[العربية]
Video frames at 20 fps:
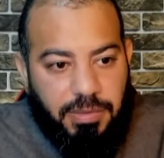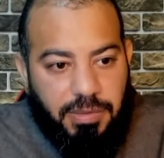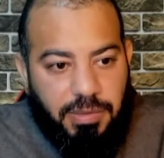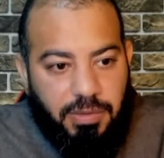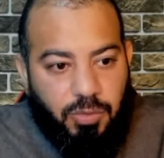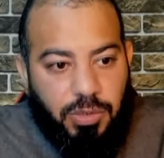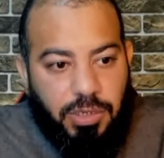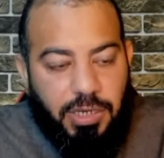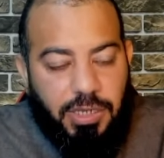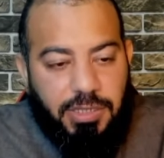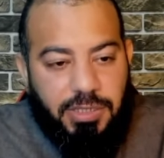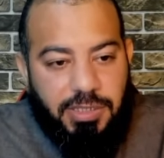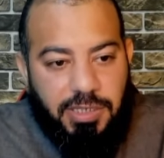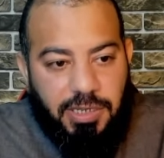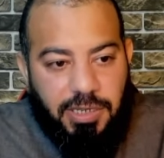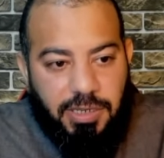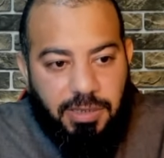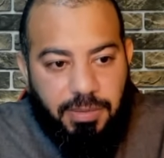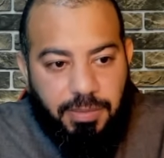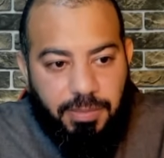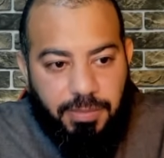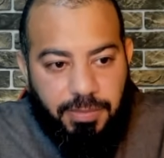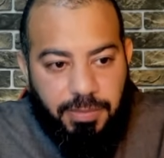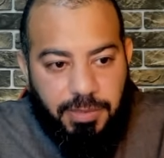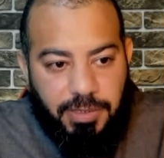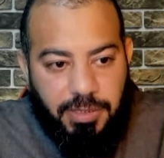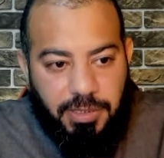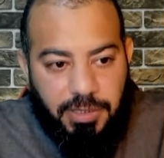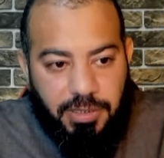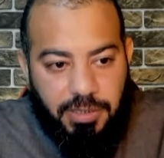وأنت
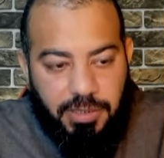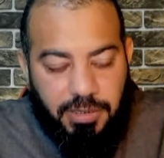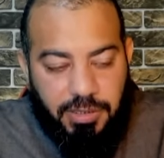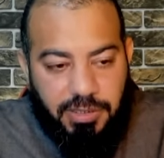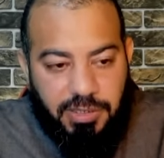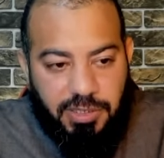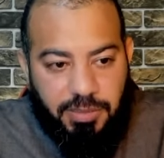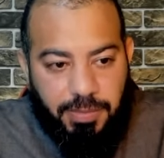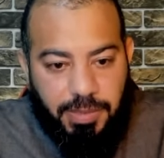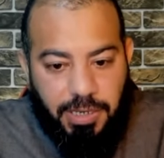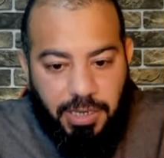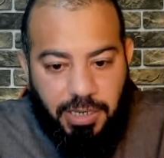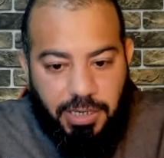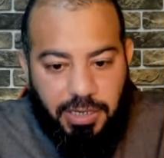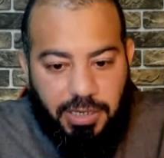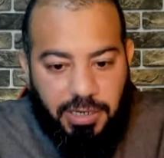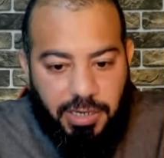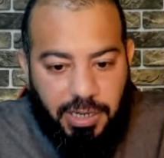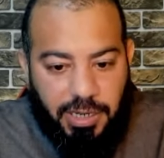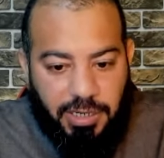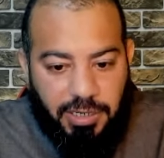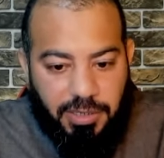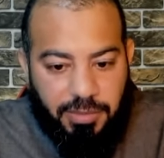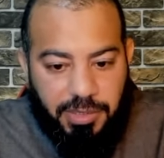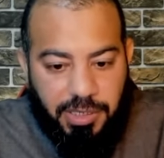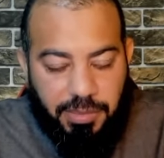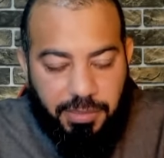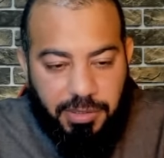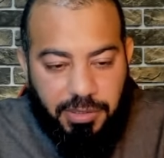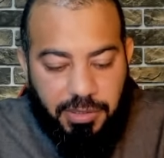باتباعك لعلي بن
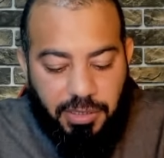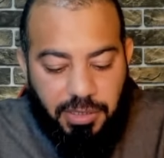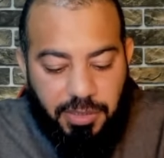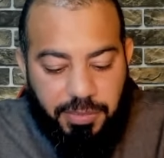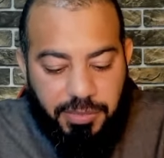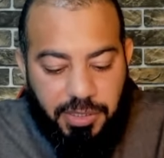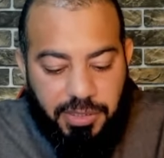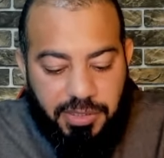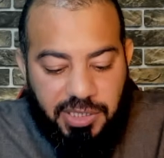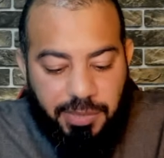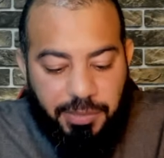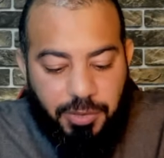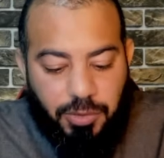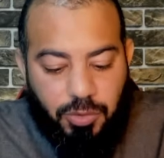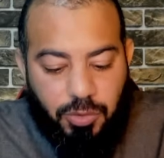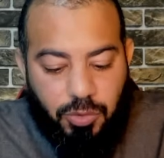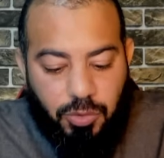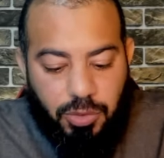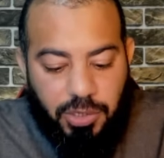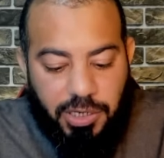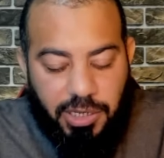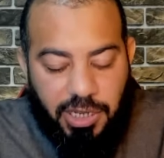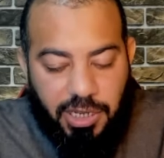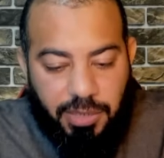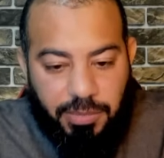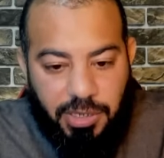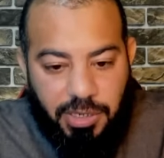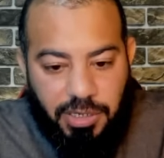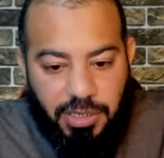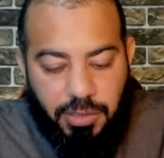أبي طالب تتبعه
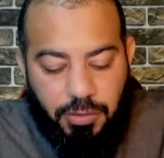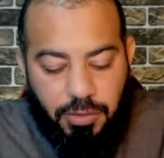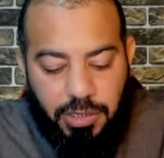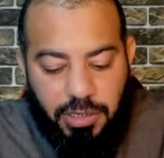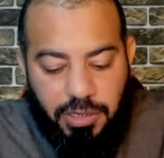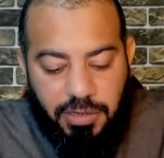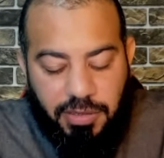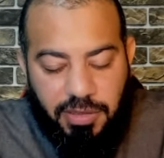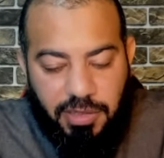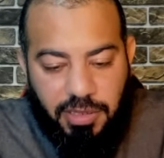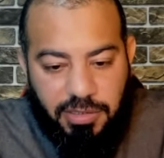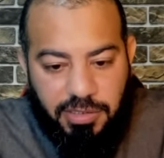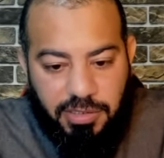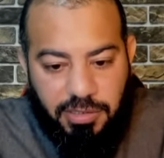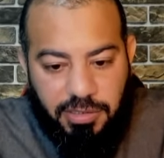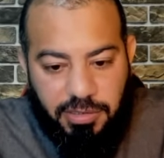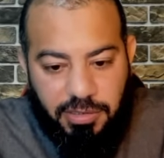لأعماله ولا لذاته؟